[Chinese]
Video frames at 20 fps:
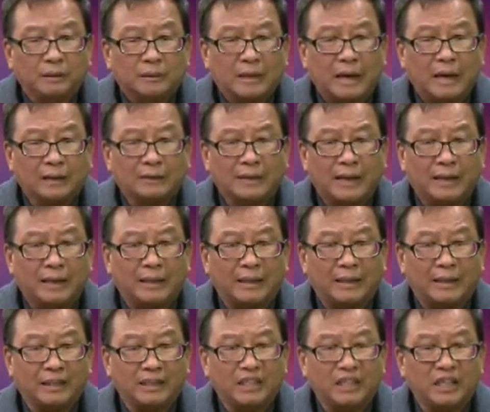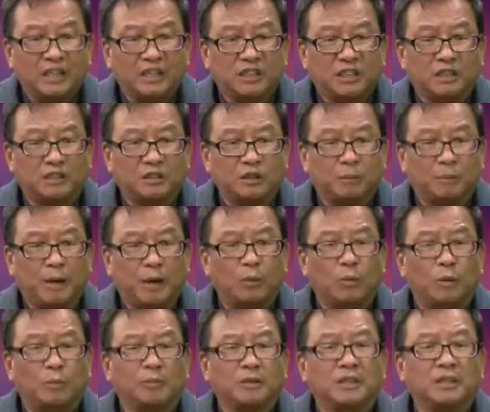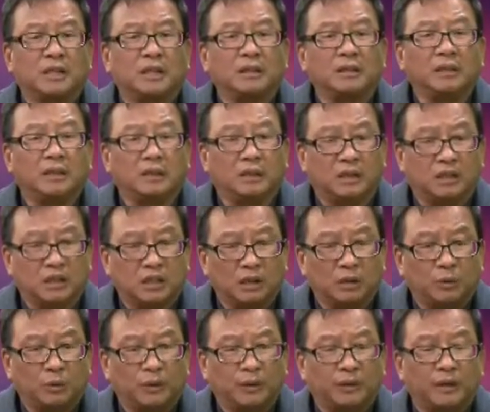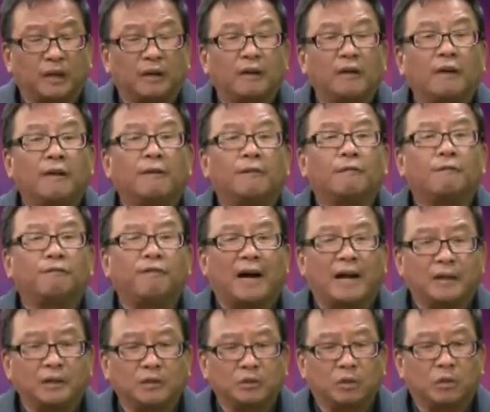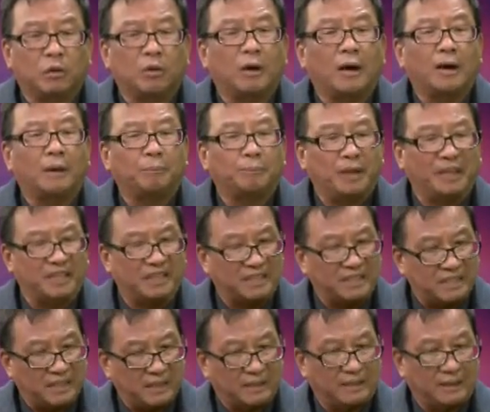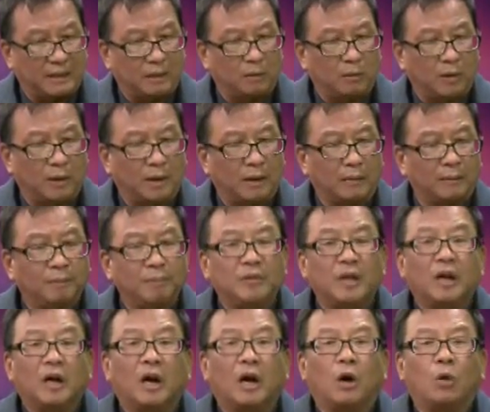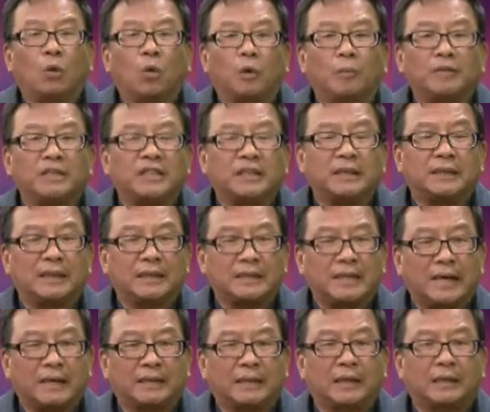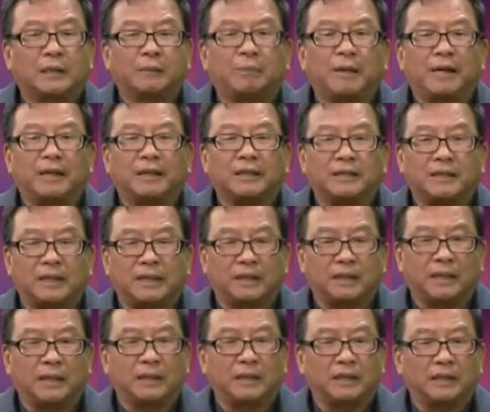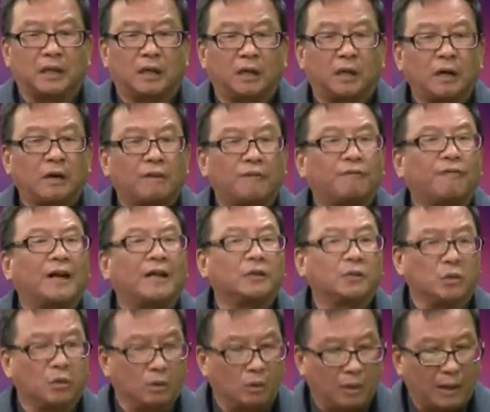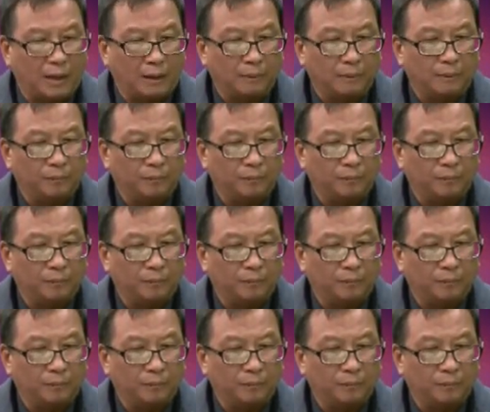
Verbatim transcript: 他带了一个精神，就把我们整体的社会的繁琐化变得简单化，而我们现在恰恰是把一个简单的事儿繁琐化，